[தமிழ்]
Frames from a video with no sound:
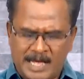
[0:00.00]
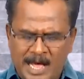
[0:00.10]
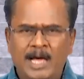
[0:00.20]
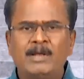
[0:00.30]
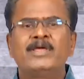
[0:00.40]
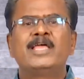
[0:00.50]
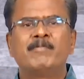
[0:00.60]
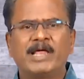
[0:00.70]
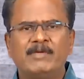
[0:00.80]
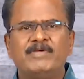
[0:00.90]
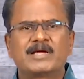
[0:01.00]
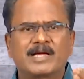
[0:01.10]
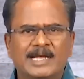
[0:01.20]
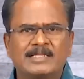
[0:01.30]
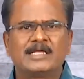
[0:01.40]
நானும் என்
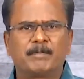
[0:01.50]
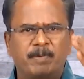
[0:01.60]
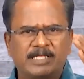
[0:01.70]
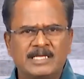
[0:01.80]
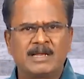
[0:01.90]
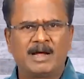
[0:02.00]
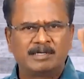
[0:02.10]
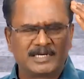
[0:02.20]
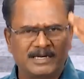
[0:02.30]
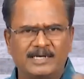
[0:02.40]
மனைவியும் கடந்த பதினான்கு